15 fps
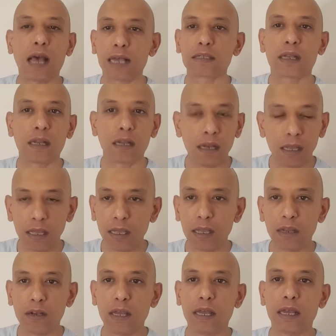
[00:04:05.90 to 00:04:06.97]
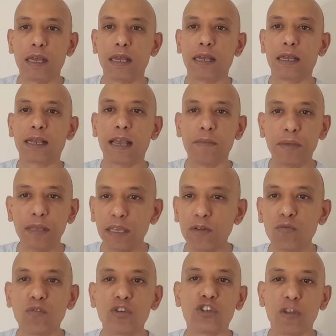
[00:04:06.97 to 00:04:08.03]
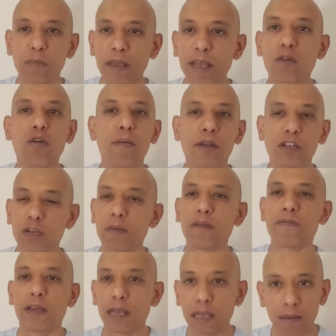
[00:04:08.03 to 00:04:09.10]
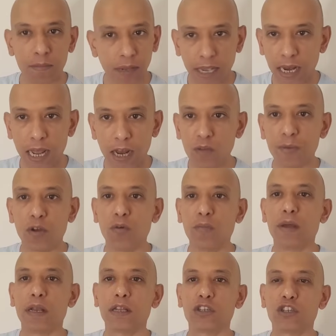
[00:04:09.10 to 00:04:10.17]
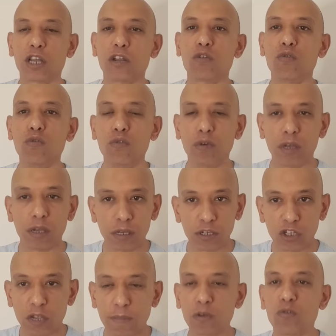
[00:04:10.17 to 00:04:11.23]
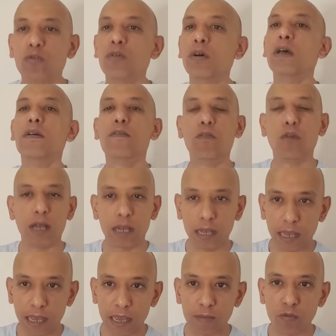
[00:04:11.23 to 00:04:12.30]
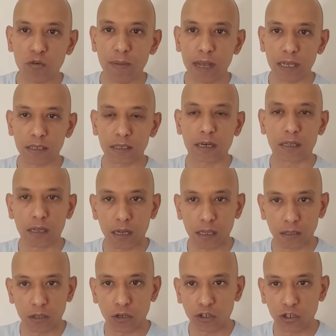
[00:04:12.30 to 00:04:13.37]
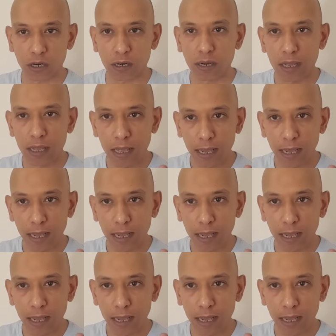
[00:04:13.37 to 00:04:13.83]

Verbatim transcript: حصل آه، كمين واشتباك وما شابه فما كان عليهم ان هم يشتركوا آه، اشتبكوا وقاموا باسر 13